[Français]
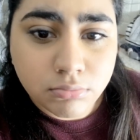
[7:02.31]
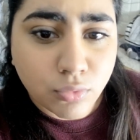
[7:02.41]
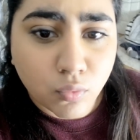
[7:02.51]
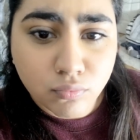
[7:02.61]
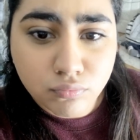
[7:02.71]

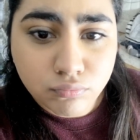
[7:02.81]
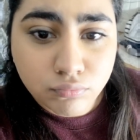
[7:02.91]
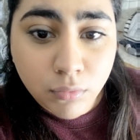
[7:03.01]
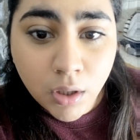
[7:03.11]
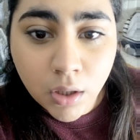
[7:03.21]
Non.
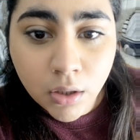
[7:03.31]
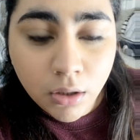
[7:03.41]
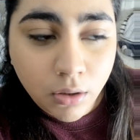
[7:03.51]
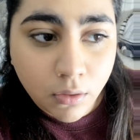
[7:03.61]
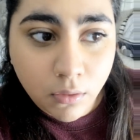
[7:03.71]

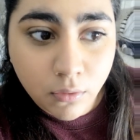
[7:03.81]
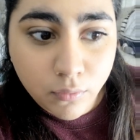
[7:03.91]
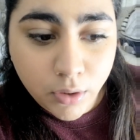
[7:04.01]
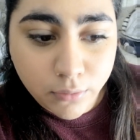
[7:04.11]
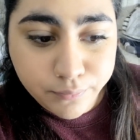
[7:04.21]
Euh,
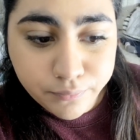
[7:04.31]
voilà.